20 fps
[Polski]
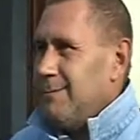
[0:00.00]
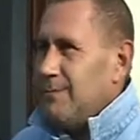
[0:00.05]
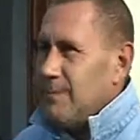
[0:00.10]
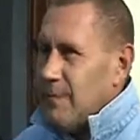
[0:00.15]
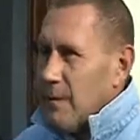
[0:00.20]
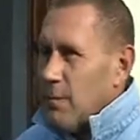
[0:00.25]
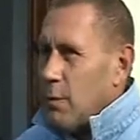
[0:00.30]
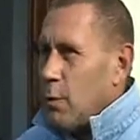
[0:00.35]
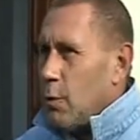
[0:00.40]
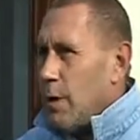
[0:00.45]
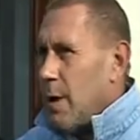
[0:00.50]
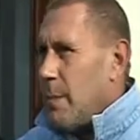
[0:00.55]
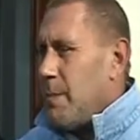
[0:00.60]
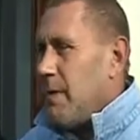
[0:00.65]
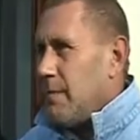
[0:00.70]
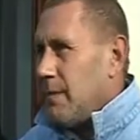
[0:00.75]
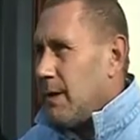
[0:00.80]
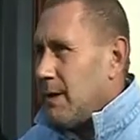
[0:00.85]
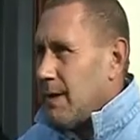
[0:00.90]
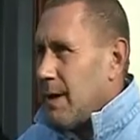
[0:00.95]
wywołuje
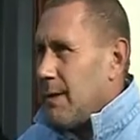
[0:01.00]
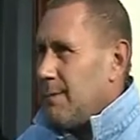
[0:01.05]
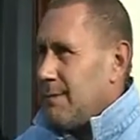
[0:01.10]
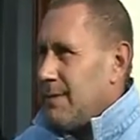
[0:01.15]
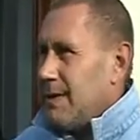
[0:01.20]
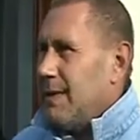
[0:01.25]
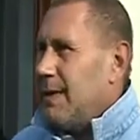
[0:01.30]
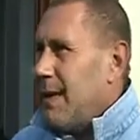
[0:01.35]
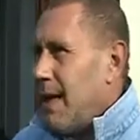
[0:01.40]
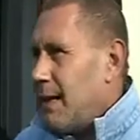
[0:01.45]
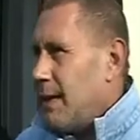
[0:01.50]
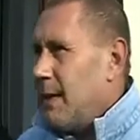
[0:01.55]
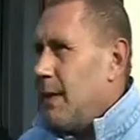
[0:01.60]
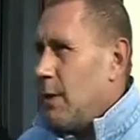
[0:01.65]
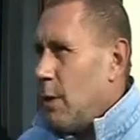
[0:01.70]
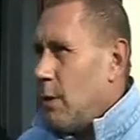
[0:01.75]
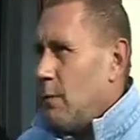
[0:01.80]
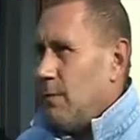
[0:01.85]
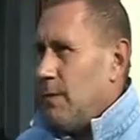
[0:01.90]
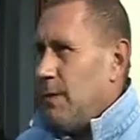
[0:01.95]
pewne tam
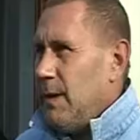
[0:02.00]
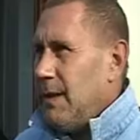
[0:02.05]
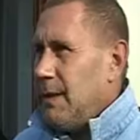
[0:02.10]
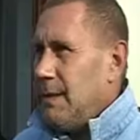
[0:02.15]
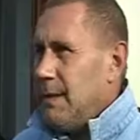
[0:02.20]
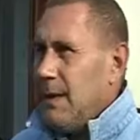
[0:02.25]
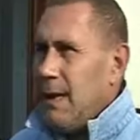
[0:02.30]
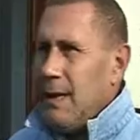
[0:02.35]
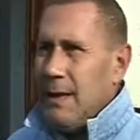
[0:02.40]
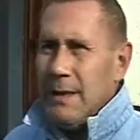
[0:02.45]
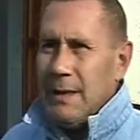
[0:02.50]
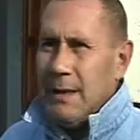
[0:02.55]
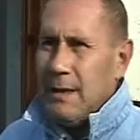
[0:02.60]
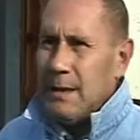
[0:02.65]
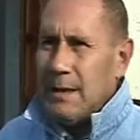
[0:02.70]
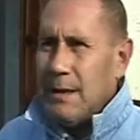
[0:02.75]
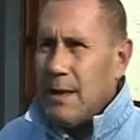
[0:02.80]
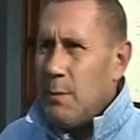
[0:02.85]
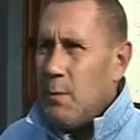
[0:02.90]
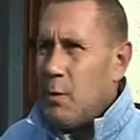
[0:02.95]
zatargi, konflikty, ale nie,
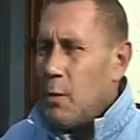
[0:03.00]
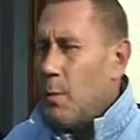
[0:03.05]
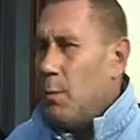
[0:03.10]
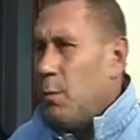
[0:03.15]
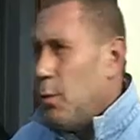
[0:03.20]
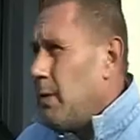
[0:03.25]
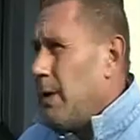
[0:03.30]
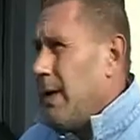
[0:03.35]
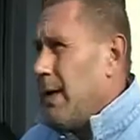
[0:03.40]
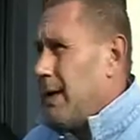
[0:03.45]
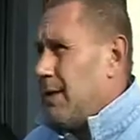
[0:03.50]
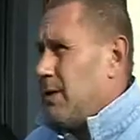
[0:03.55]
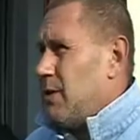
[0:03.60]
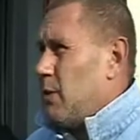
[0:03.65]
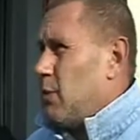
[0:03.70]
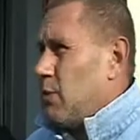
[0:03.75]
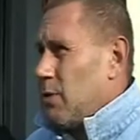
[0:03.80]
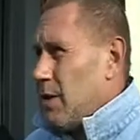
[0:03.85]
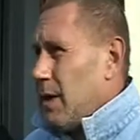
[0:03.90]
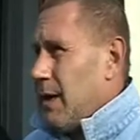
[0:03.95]
nie było bujek,
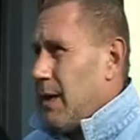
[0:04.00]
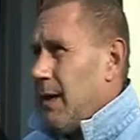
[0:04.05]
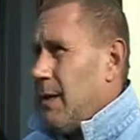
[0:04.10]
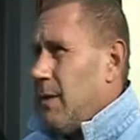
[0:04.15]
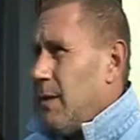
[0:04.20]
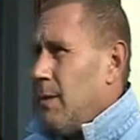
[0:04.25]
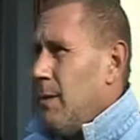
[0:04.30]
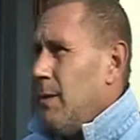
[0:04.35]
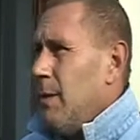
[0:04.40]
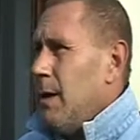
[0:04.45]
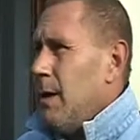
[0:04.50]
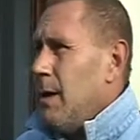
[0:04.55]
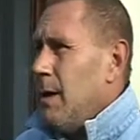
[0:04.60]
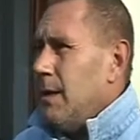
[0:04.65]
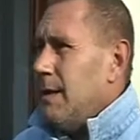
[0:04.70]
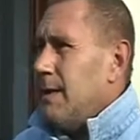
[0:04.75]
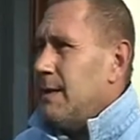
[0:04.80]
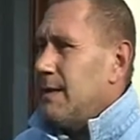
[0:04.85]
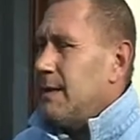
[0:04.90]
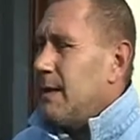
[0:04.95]
czegoś takiego.
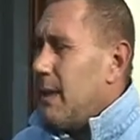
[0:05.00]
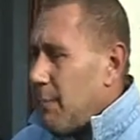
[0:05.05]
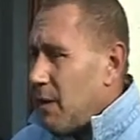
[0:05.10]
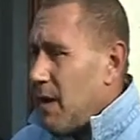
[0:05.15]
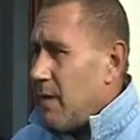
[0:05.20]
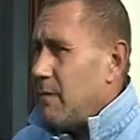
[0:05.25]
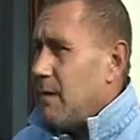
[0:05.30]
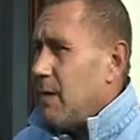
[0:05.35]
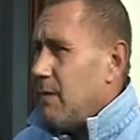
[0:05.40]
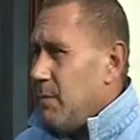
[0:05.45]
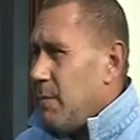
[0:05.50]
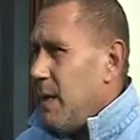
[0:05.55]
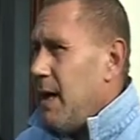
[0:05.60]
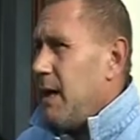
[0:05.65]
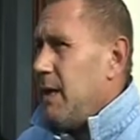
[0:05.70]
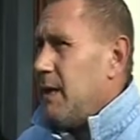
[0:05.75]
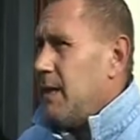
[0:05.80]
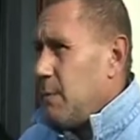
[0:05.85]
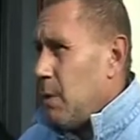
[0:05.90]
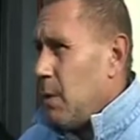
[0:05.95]
Jest naprawdę w
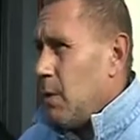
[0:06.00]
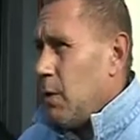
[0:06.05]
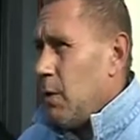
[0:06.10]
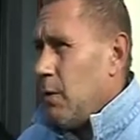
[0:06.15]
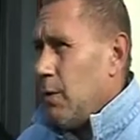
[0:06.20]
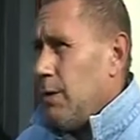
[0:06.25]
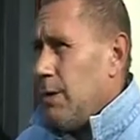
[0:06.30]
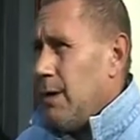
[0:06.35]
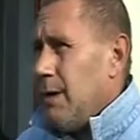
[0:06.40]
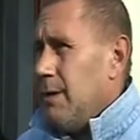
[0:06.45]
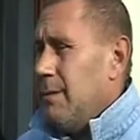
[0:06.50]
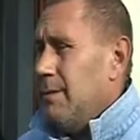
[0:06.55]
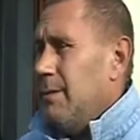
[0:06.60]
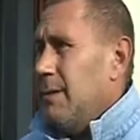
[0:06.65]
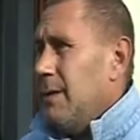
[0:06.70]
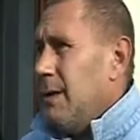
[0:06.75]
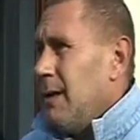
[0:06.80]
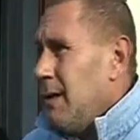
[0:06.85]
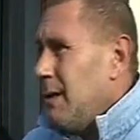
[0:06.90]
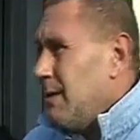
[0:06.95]
miarę spokojnie,
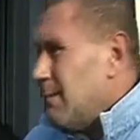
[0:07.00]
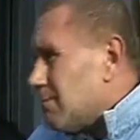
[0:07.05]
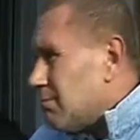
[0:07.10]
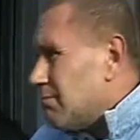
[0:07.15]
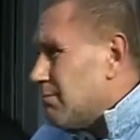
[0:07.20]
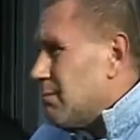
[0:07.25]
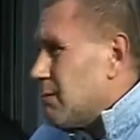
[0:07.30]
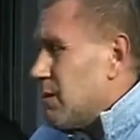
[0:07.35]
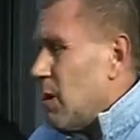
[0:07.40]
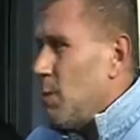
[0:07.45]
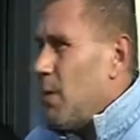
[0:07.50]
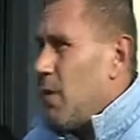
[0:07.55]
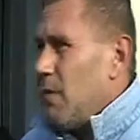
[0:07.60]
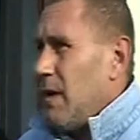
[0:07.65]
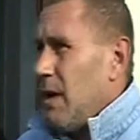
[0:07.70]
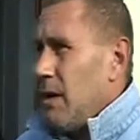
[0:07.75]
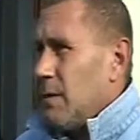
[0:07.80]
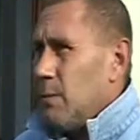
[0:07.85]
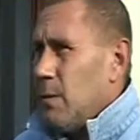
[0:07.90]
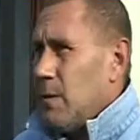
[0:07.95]

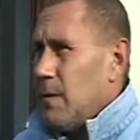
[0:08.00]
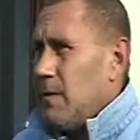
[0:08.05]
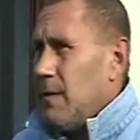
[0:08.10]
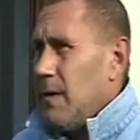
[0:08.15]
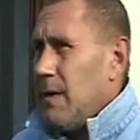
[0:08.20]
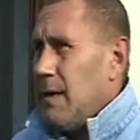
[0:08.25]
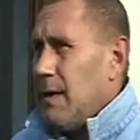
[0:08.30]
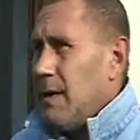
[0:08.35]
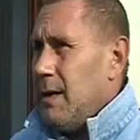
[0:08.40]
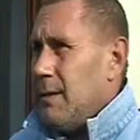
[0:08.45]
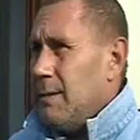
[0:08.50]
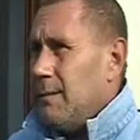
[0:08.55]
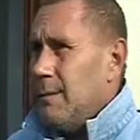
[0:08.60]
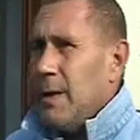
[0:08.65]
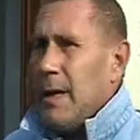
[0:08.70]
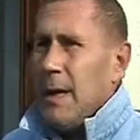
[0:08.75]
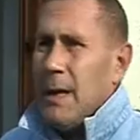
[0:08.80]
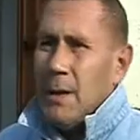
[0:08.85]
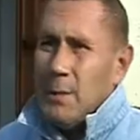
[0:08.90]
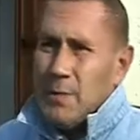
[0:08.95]
domowa atmosfera,
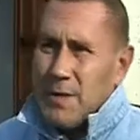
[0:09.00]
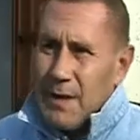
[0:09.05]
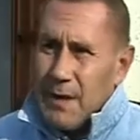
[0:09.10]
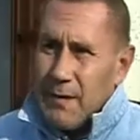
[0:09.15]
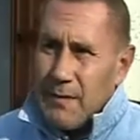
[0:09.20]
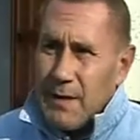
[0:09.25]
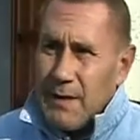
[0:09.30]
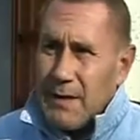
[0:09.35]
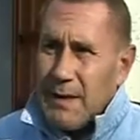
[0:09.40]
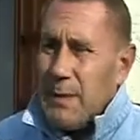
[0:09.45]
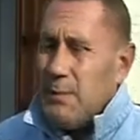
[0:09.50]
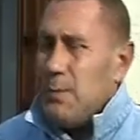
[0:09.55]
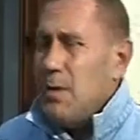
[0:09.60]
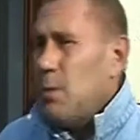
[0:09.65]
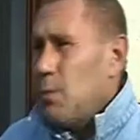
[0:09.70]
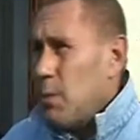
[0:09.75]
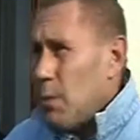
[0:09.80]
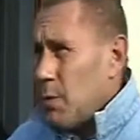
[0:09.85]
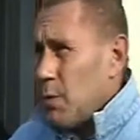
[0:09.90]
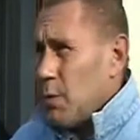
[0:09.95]
przede wszystkim
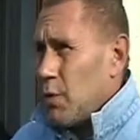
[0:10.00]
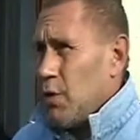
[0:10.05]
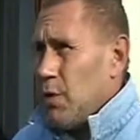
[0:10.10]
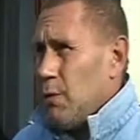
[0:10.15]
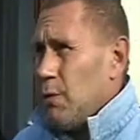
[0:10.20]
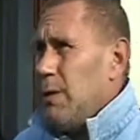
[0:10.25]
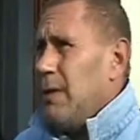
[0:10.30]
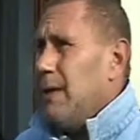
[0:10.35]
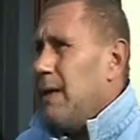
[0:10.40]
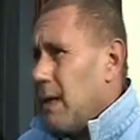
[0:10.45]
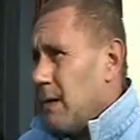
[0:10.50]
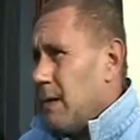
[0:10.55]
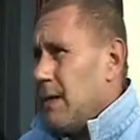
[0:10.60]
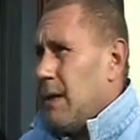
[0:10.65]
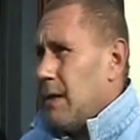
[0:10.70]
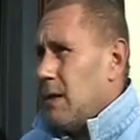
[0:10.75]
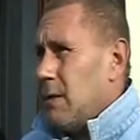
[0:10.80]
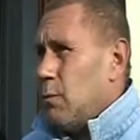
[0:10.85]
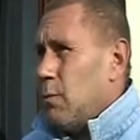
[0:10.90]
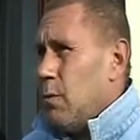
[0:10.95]
ciepłe posiłki, dach
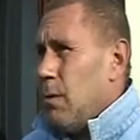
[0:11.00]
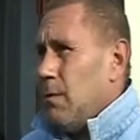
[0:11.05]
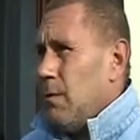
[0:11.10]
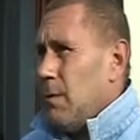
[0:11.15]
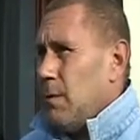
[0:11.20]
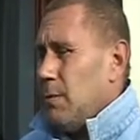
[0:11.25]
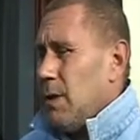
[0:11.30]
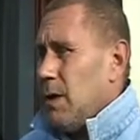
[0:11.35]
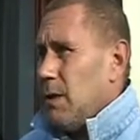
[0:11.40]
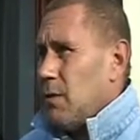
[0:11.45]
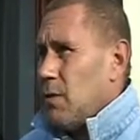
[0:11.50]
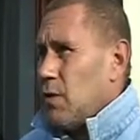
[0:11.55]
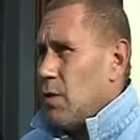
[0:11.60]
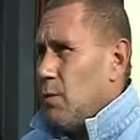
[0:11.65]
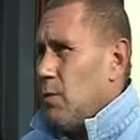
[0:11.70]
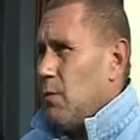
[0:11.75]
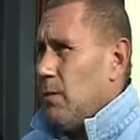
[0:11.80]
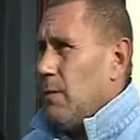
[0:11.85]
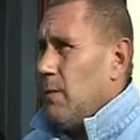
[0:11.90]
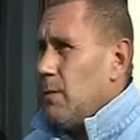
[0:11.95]
nad głową, jak to
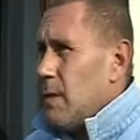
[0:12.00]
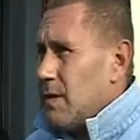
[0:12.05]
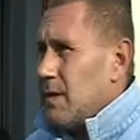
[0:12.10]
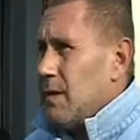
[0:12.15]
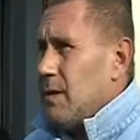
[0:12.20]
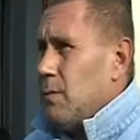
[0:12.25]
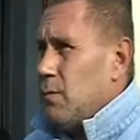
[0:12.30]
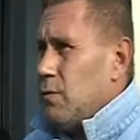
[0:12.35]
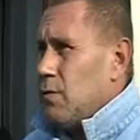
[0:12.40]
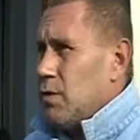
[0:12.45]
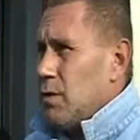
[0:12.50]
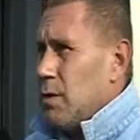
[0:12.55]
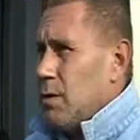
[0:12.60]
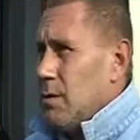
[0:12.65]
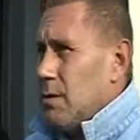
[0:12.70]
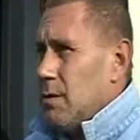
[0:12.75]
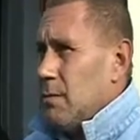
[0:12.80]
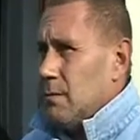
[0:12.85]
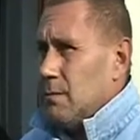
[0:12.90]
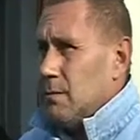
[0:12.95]
się mówi, własne
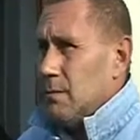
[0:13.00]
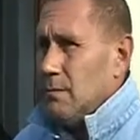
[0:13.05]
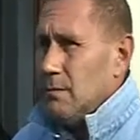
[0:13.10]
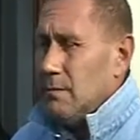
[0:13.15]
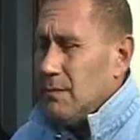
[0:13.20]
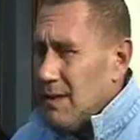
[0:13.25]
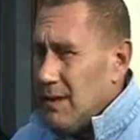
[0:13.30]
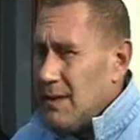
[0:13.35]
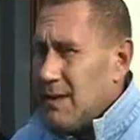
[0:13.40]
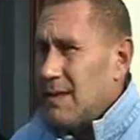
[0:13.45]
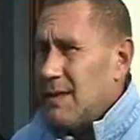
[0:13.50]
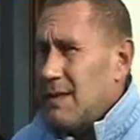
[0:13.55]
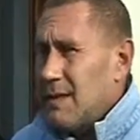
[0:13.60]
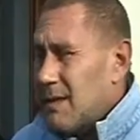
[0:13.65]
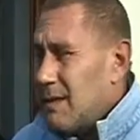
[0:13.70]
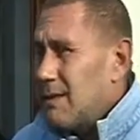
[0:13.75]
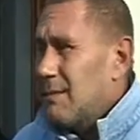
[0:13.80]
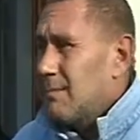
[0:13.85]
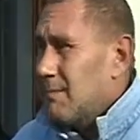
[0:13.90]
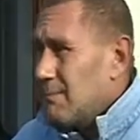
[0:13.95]
łóżko.
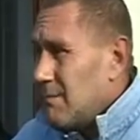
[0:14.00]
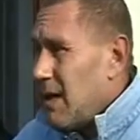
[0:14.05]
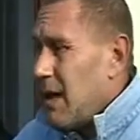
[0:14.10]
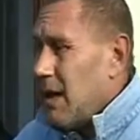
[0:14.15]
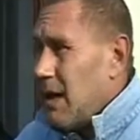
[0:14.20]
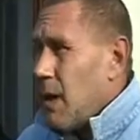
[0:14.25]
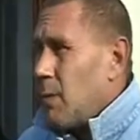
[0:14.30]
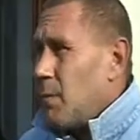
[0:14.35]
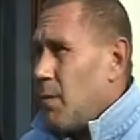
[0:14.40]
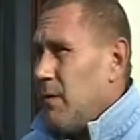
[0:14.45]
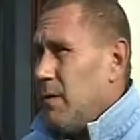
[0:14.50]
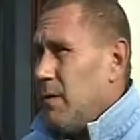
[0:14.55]
Jest tak, jak